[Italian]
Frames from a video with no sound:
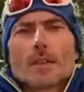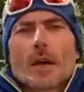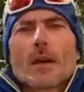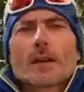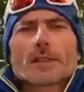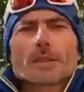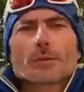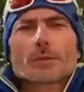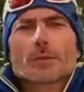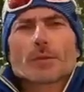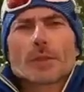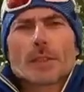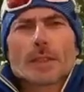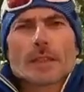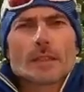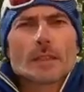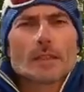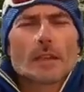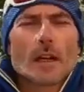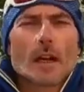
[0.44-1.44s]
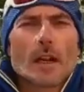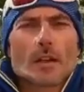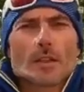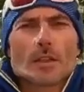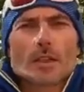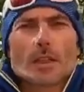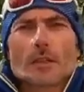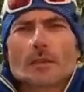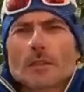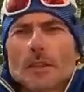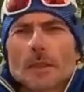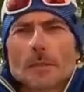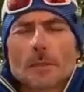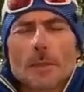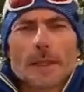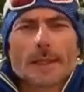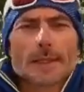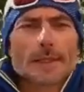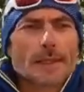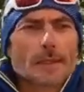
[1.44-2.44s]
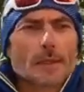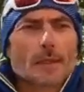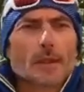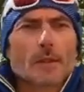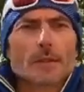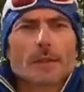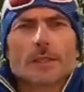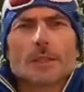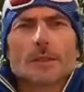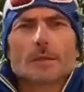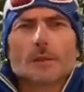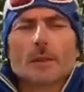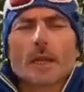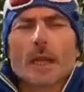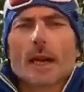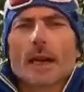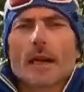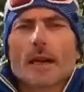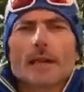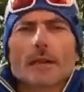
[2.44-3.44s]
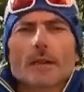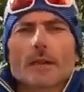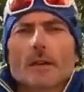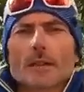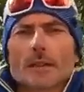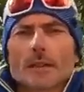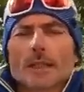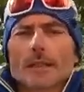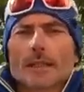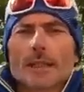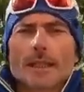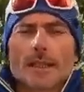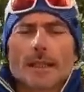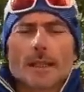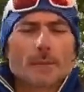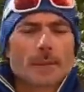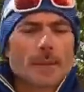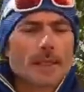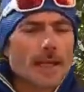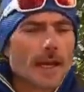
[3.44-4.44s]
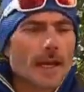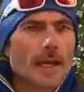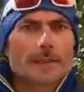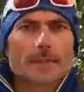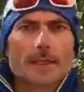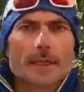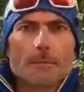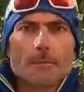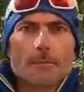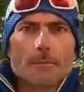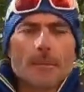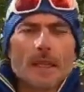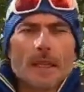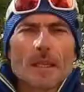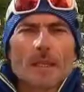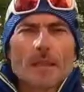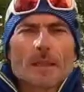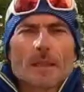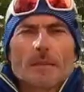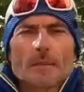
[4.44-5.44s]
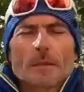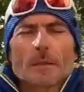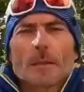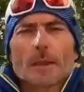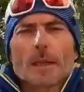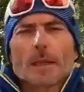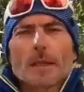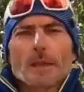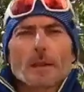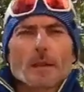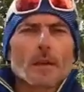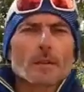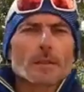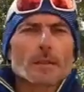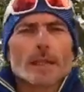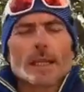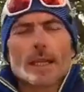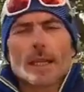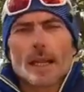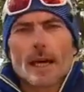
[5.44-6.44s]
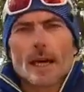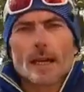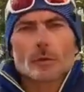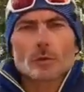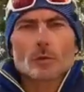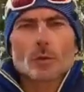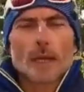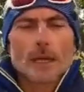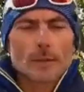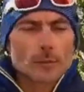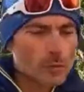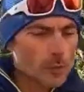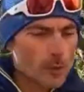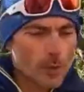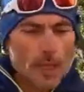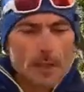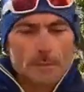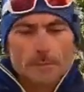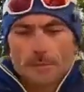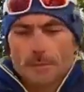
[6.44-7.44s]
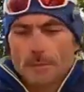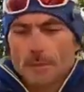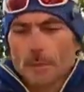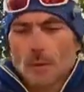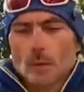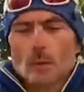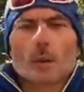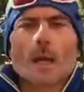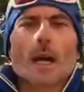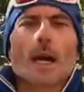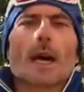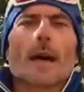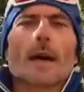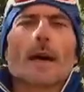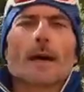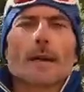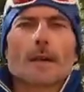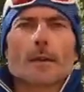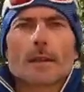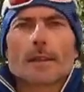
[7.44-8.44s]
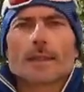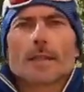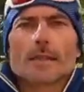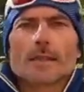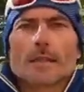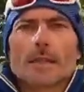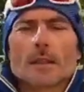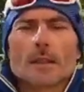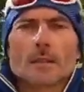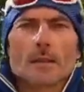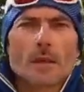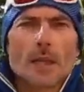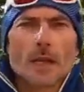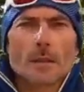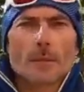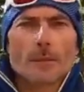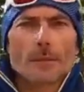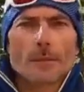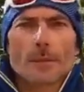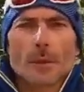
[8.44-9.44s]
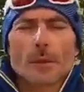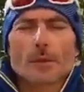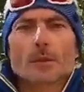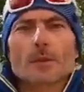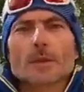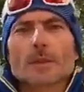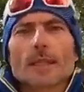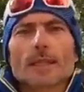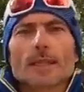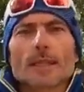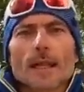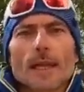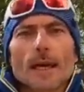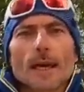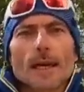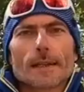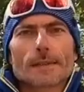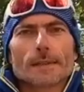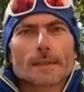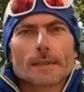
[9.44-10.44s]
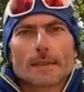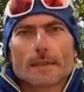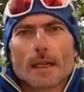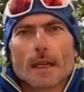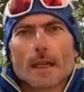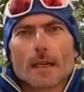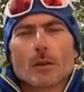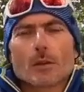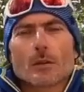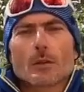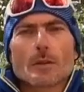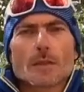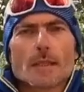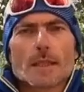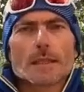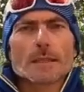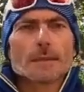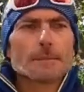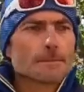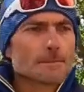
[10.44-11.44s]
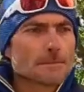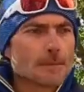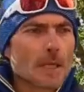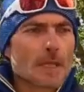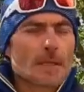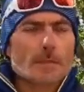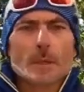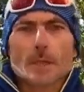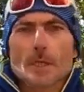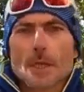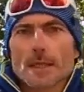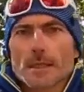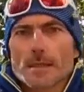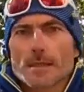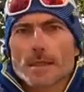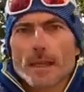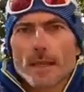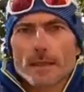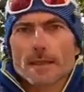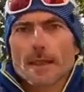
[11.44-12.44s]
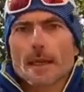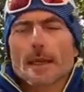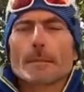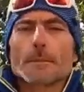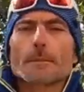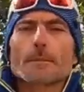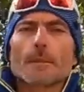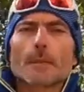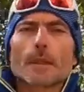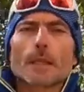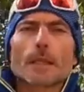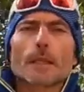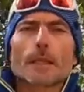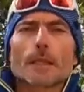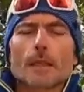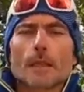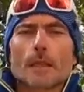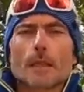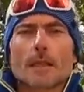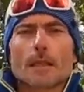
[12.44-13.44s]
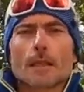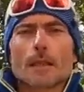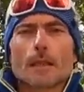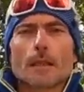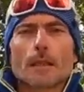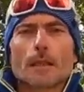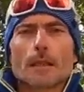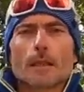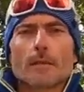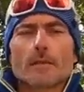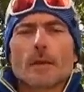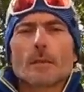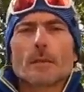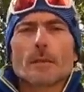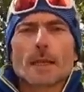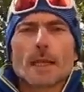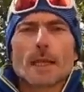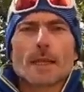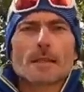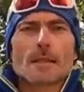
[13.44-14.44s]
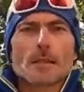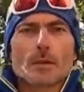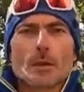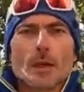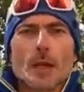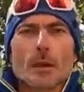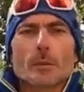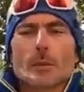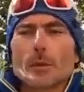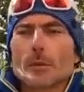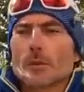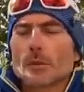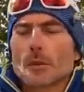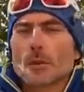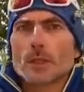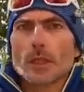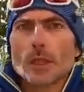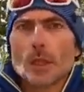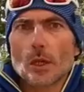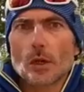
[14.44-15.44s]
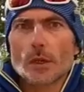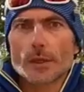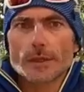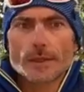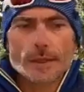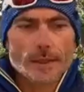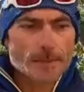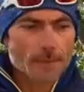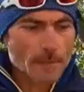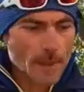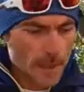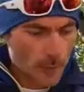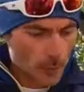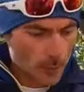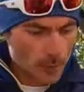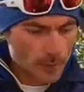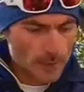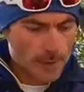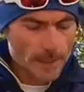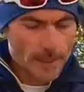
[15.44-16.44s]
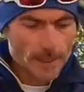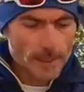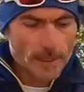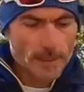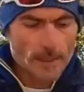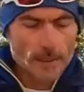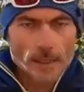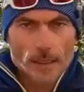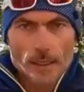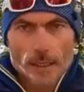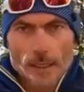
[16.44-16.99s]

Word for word: Ciao a tutti, oggi vi parlerò di una corda d'arrampicata, vi parlerò della Duradura, una corda singola prodotta dalla ditta Cosin, specializzata in eh, fabbricazione appunto di corde e cordini.